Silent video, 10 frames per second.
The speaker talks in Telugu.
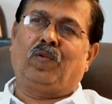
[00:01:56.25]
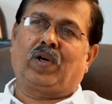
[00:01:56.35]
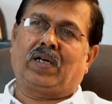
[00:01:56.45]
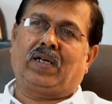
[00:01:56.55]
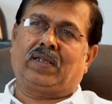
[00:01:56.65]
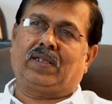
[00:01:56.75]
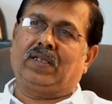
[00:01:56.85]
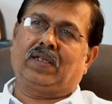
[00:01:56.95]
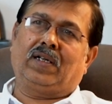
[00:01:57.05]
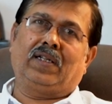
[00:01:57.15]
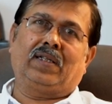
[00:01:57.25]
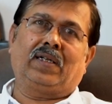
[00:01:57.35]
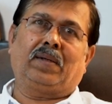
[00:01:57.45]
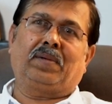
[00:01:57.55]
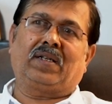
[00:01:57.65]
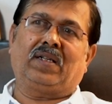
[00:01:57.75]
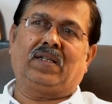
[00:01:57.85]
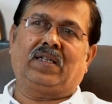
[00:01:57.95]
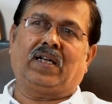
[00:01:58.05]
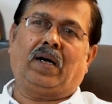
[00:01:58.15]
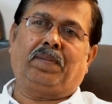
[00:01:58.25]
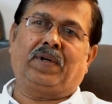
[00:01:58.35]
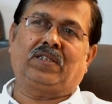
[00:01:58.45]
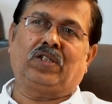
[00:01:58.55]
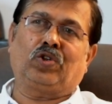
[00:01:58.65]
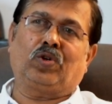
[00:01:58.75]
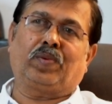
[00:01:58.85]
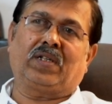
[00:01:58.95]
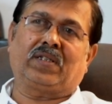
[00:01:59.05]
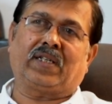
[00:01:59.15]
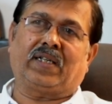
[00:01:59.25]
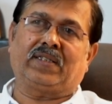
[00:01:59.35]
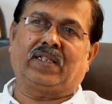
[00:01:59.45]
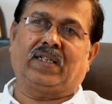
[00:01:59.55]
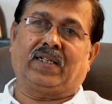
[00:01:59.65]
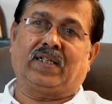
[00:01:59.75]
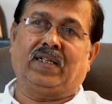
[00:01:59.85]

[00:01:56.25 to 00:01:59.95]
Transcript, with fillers: ఒక గత్యంతరం లేదు కాబట్టి ఏంటంటే ఆ పరిస్థితి లోపల సహజంగానే